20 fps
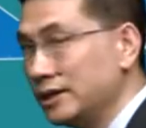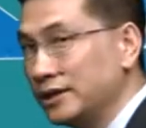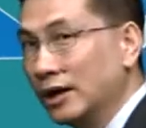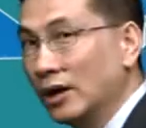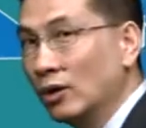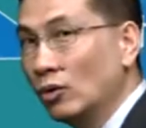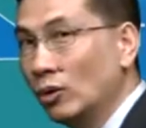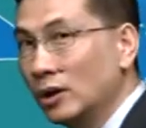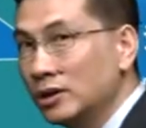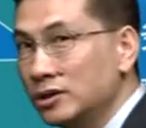
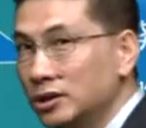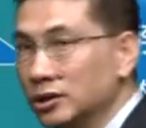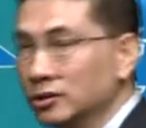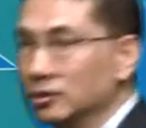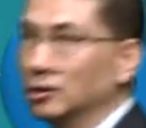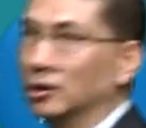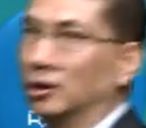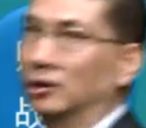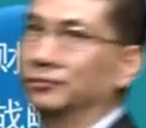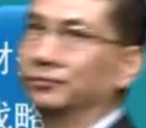相关
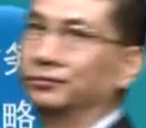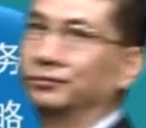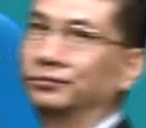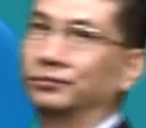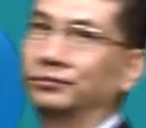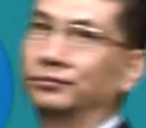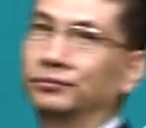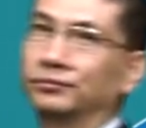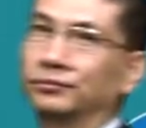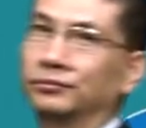者，
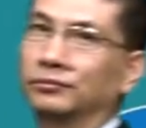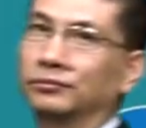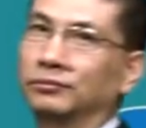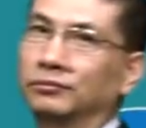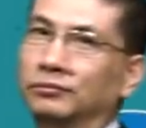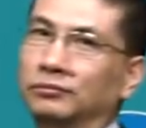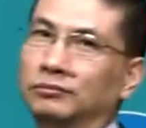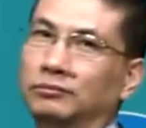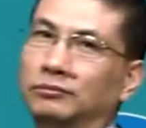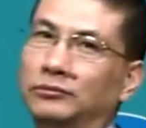
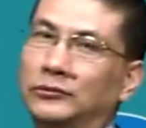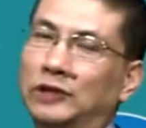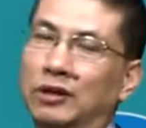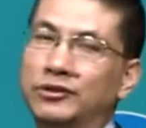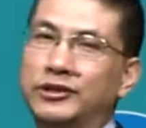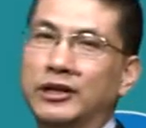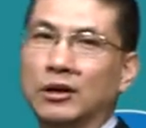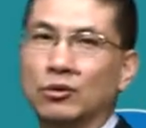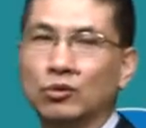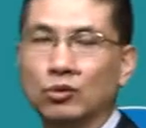要
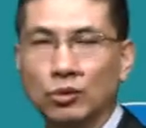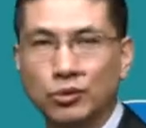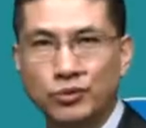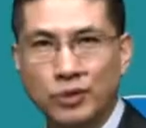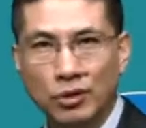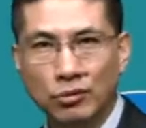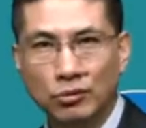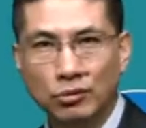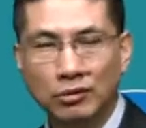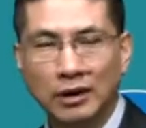兼顾
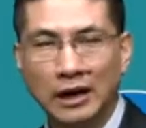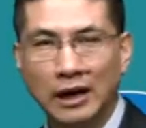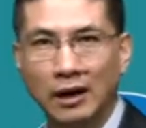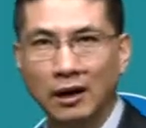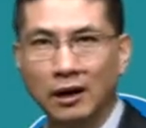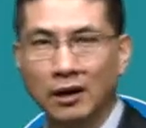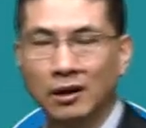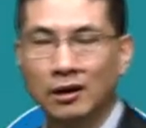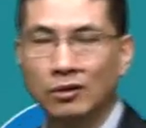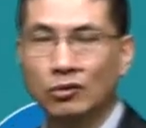员工
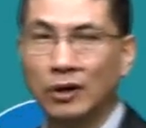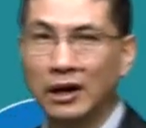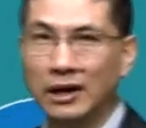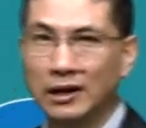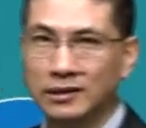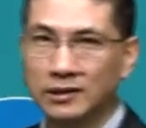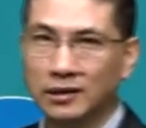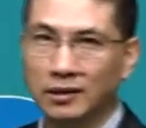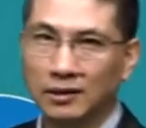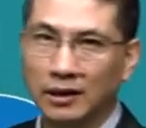啊、管
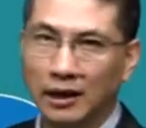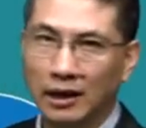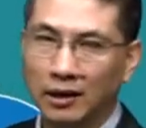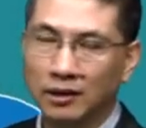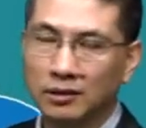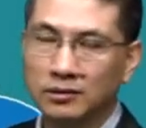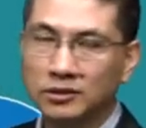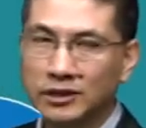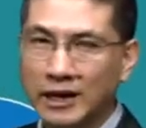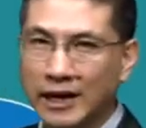理层
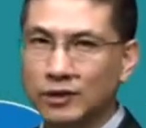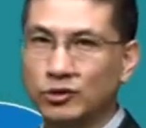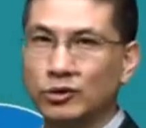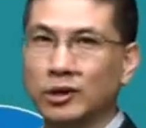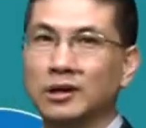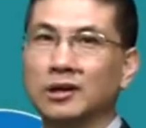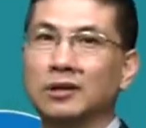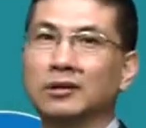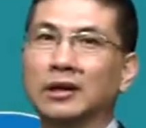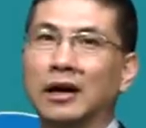啊、债
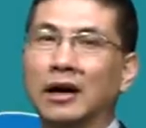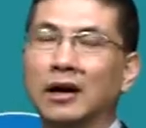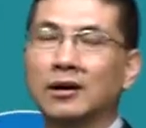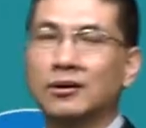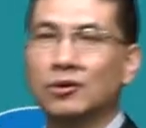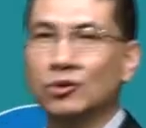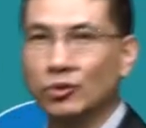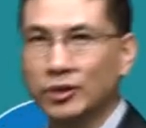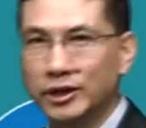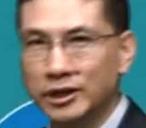权人呐、
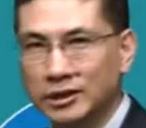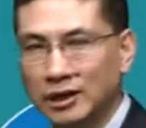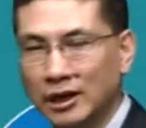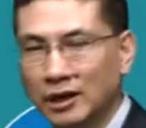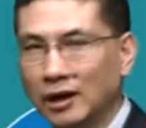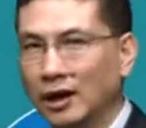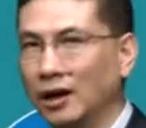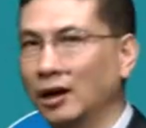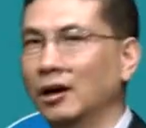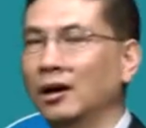供应
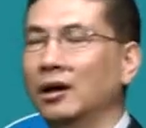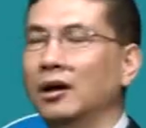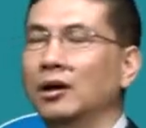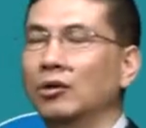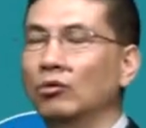商啊，